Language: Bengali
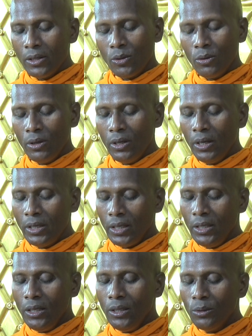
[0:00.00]
তো
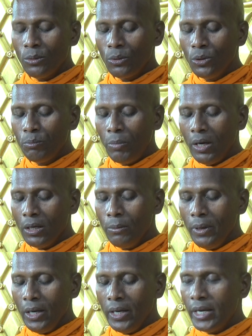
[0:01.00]
এখানে ওই
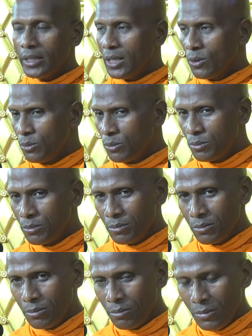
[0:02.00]
ভাগবা এই একটা গুণ
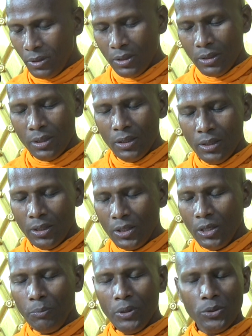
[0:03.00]

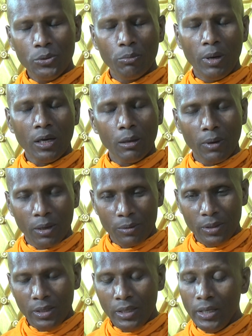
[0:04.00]
ইতিপিসু ভাগবা
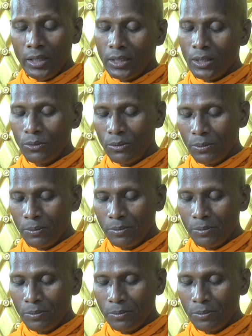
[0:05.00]
এই একটা গুণ